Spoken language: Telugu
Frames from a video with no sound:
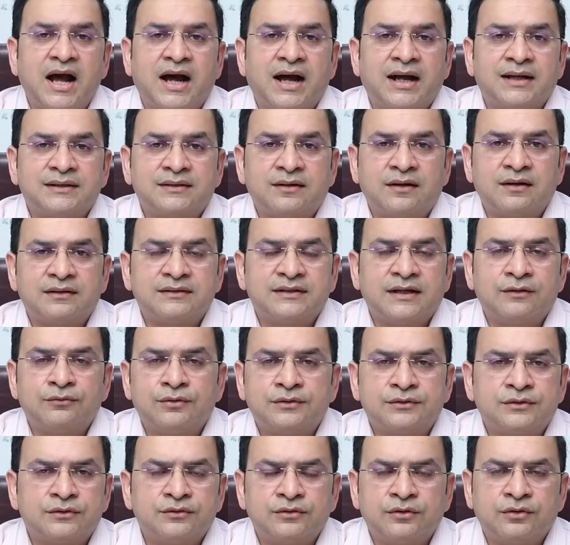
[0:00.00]
ఆ తర్వాత
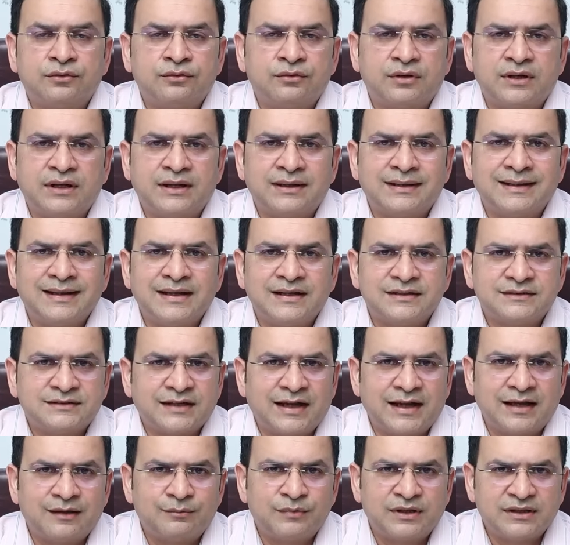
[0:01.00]
ఏమవుతుందో కూడా
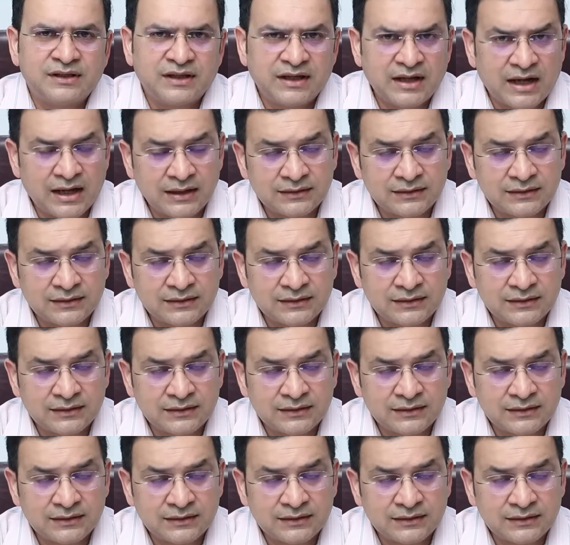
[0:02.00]
చాలామందికి